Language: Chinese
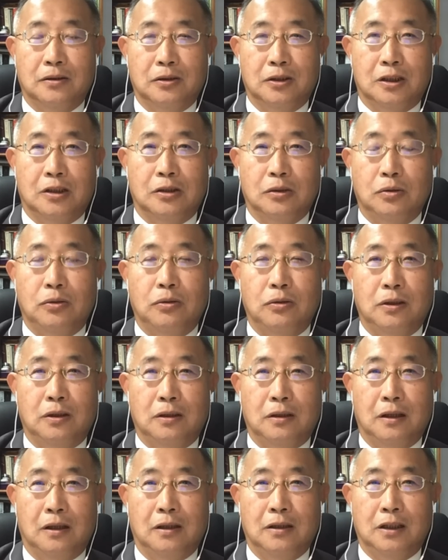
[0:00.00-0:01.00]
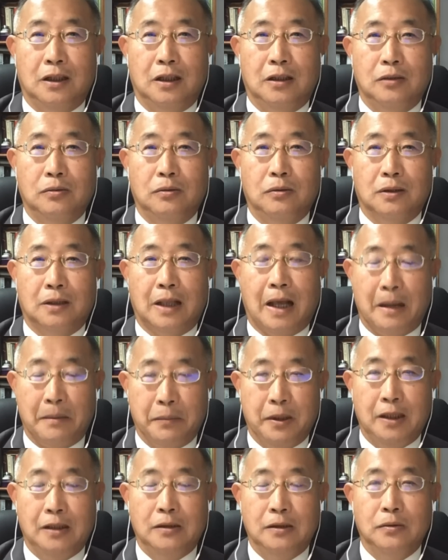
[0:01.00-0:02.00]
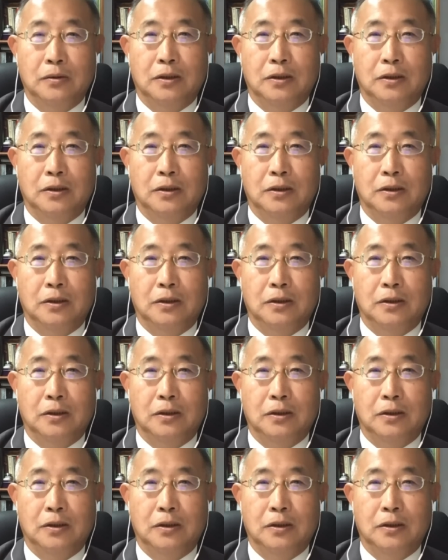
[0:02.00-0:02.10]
持续，而且如果大批入